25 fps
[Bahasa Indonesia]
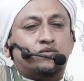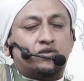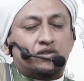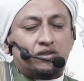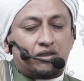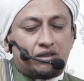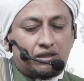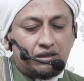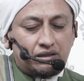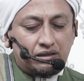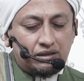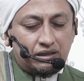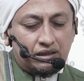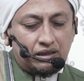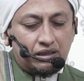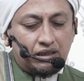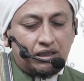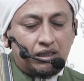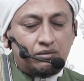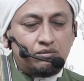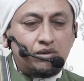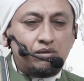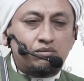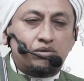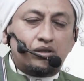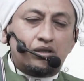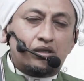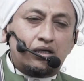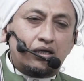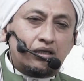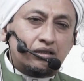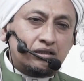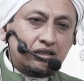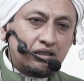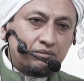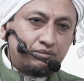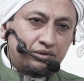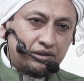akan dari Habib
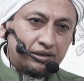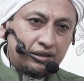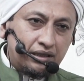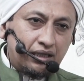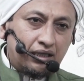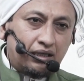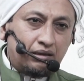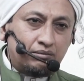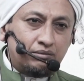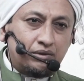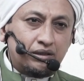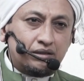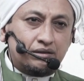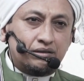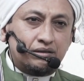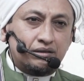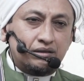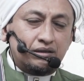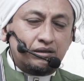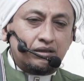al bin Ahmad